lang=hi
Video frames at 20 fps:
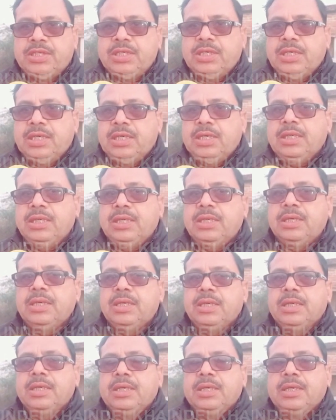के हैं
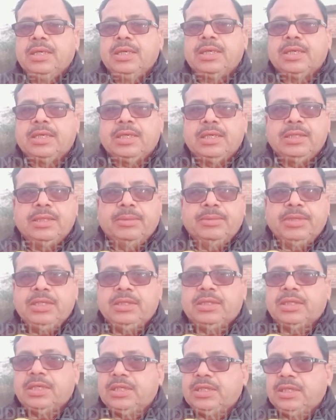इनकी
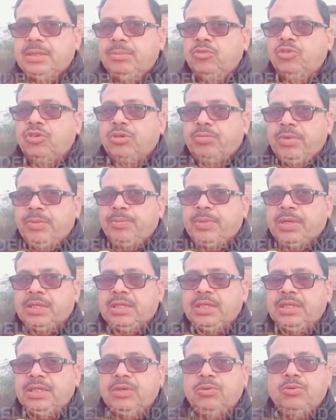ज़मीन तहसील मोट में
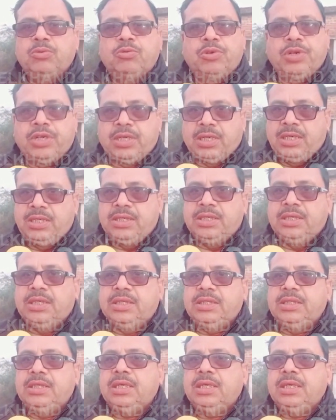पड़ती है वो कुर कर ली गई